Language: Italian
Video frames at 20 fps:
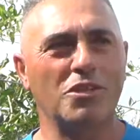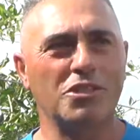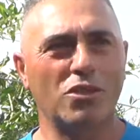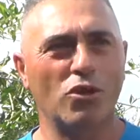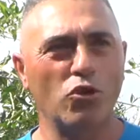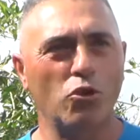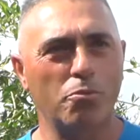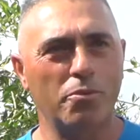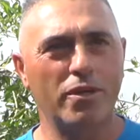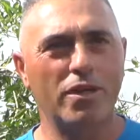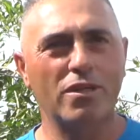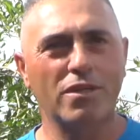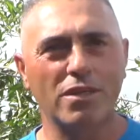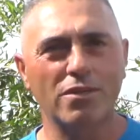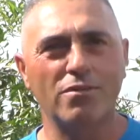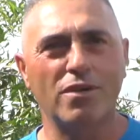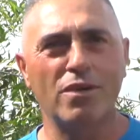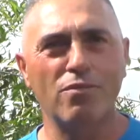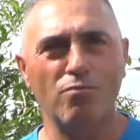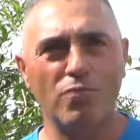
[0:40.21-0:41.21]
questa
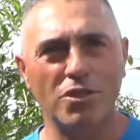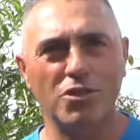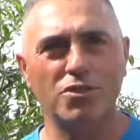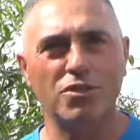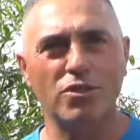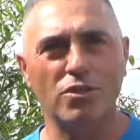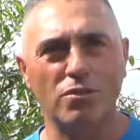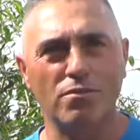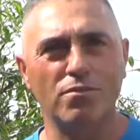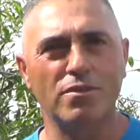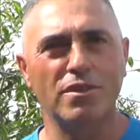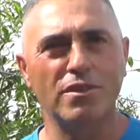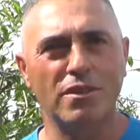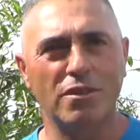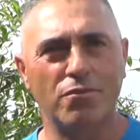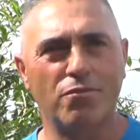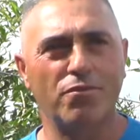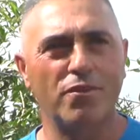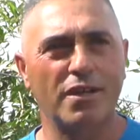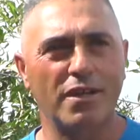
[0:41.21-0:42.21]
cooperativa ha investito a venire
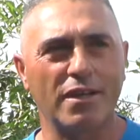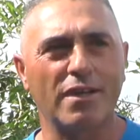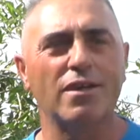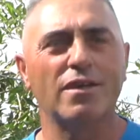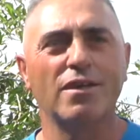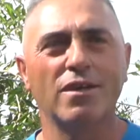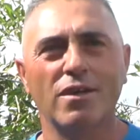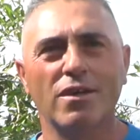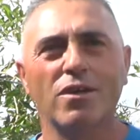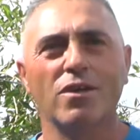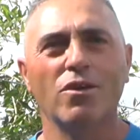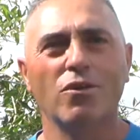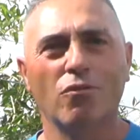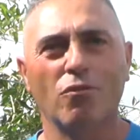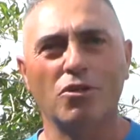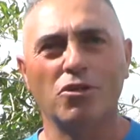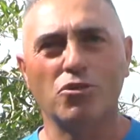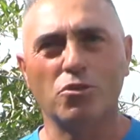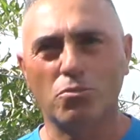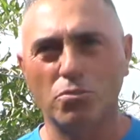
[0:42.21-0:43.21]
a fare
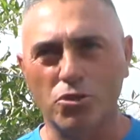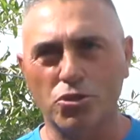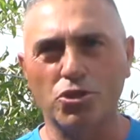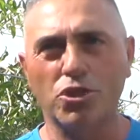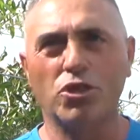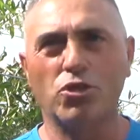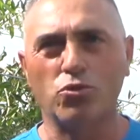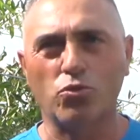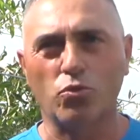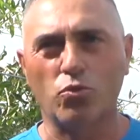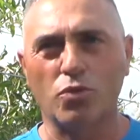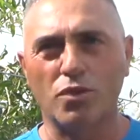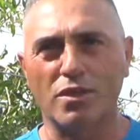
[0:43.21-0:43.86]
questo progetto